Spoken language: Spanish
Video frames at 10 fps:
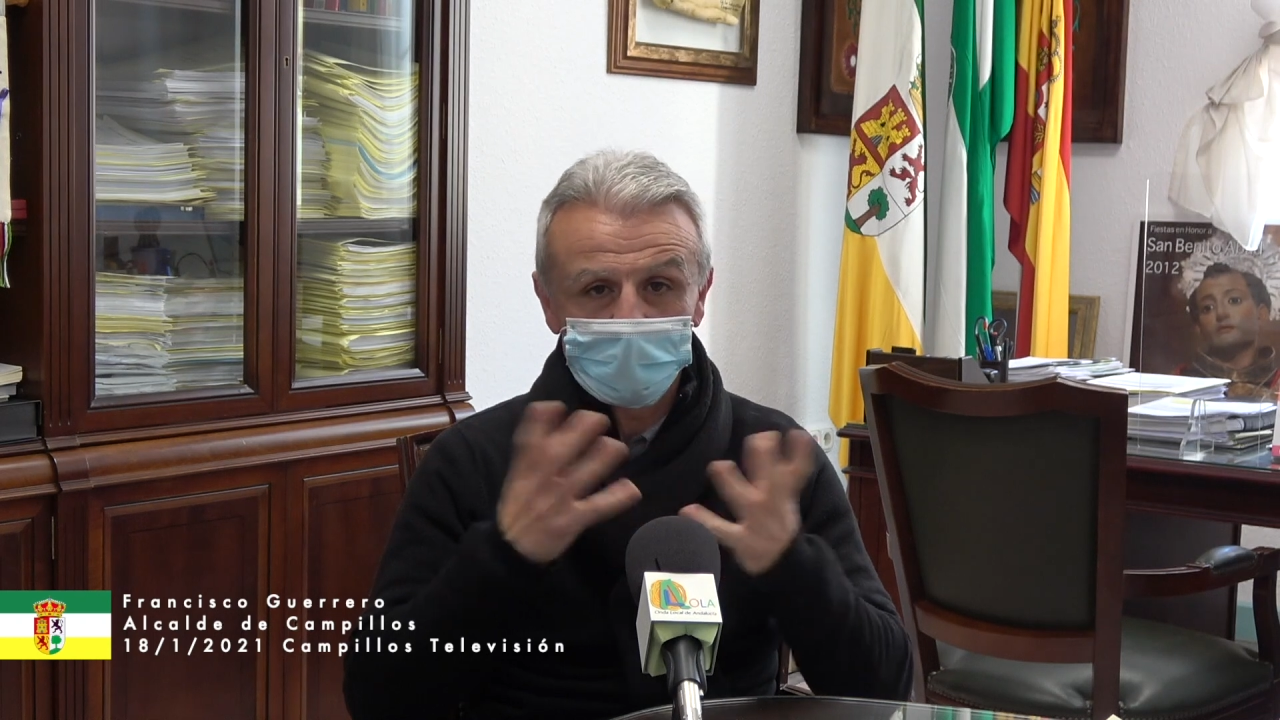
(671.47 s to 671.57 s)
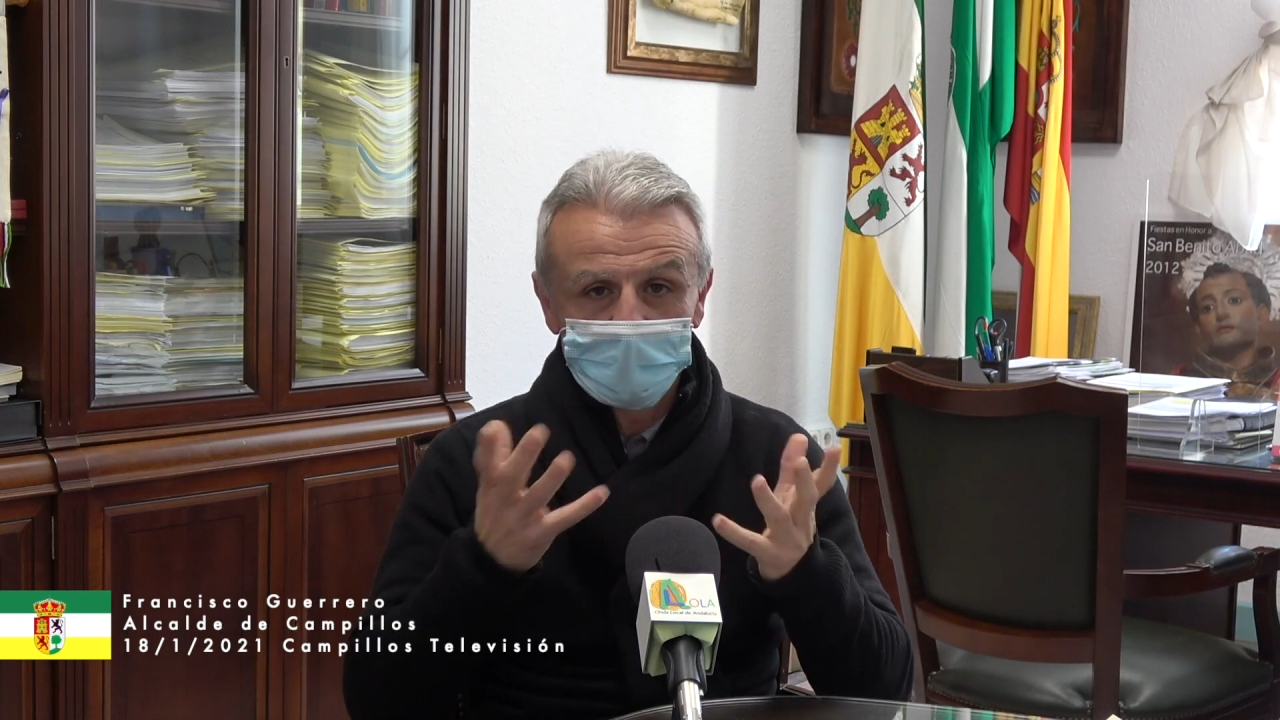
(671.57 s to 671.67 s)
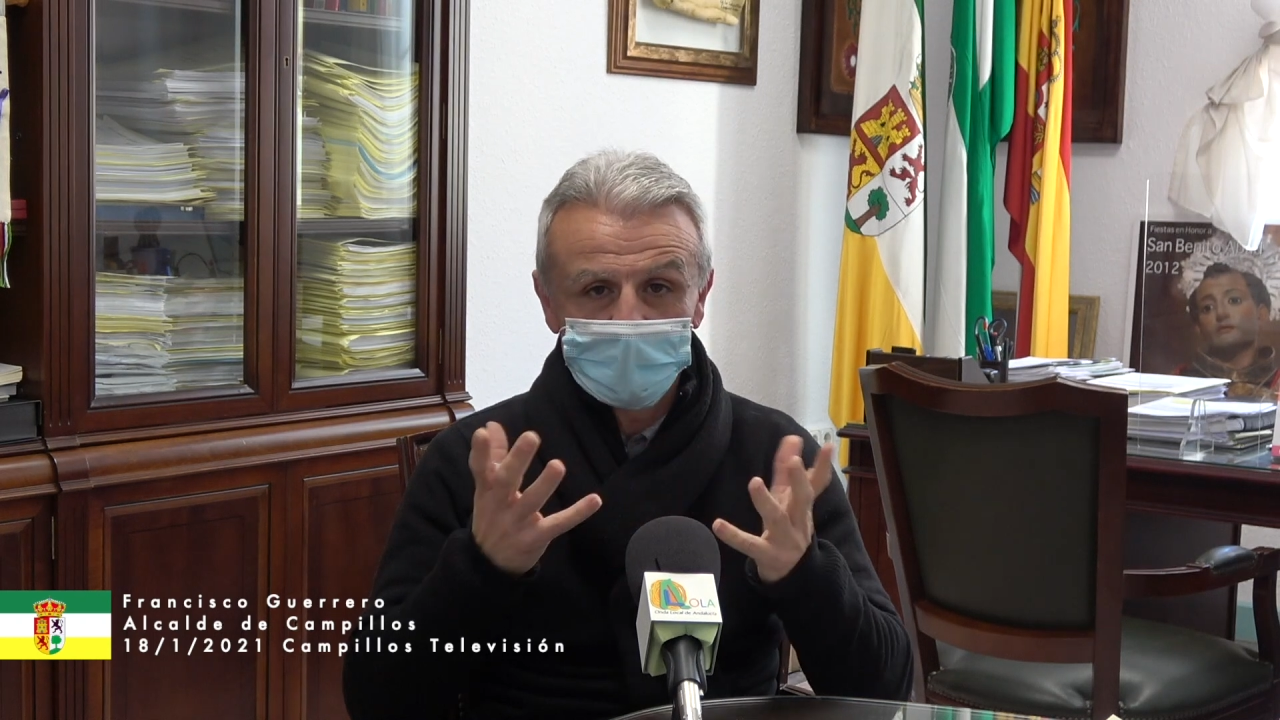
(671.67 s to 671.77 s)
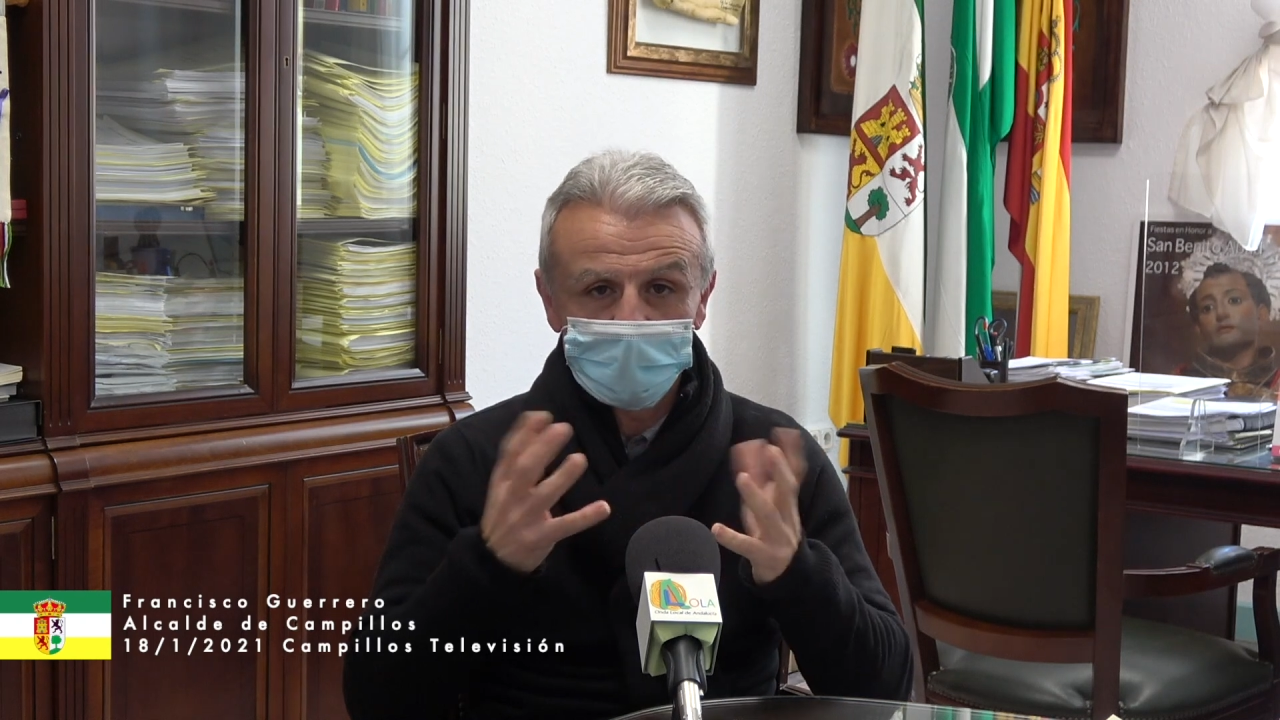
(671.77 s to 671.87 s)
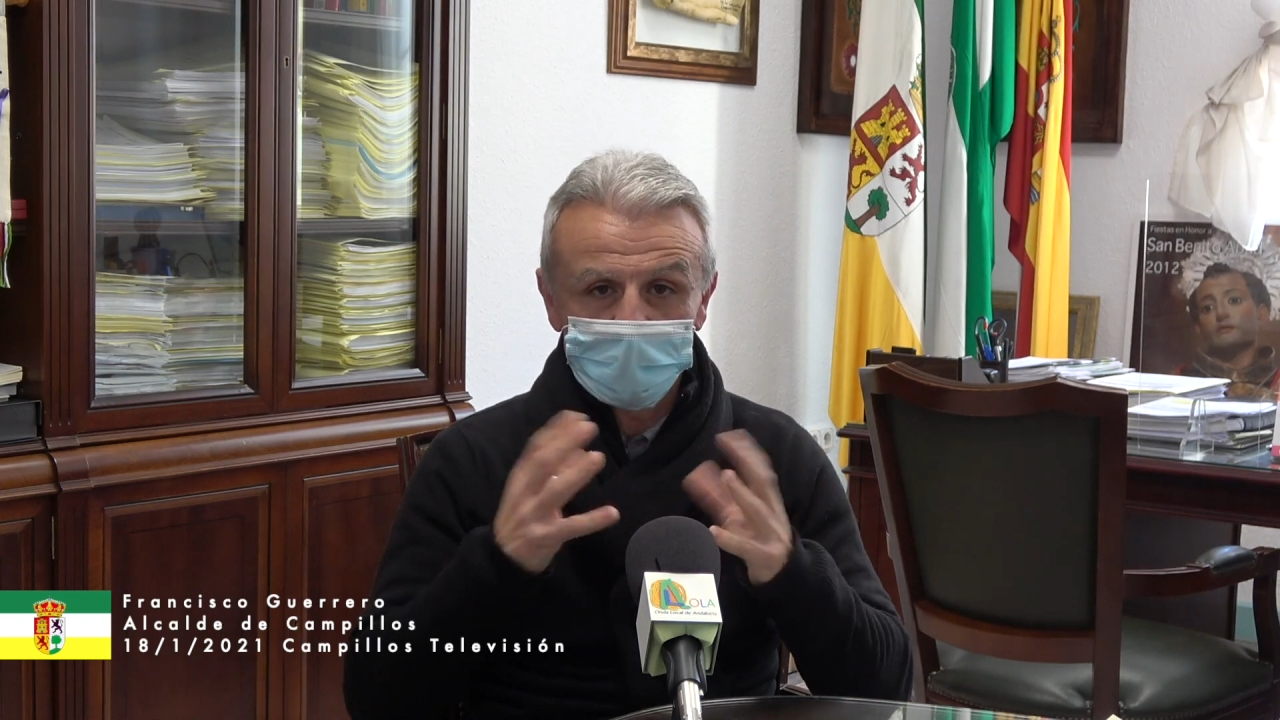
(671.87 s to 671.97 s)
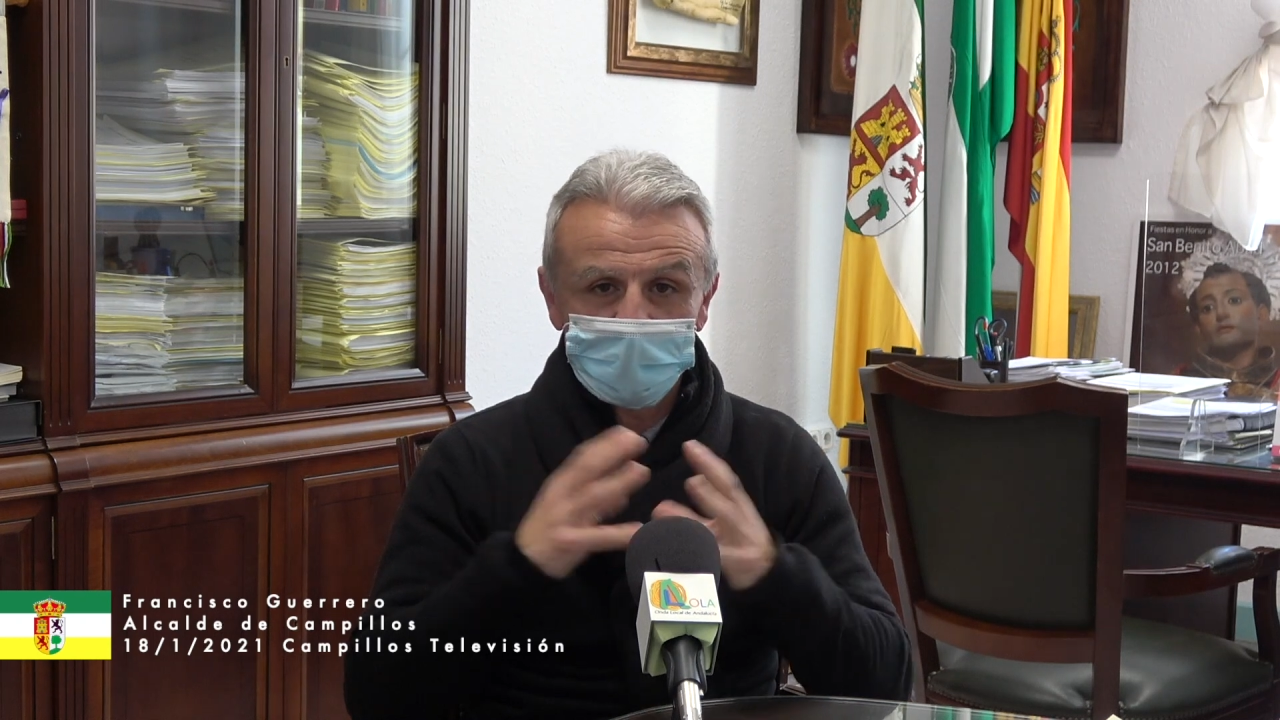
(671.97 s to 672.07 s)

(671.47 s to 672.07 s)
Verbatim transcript: y no la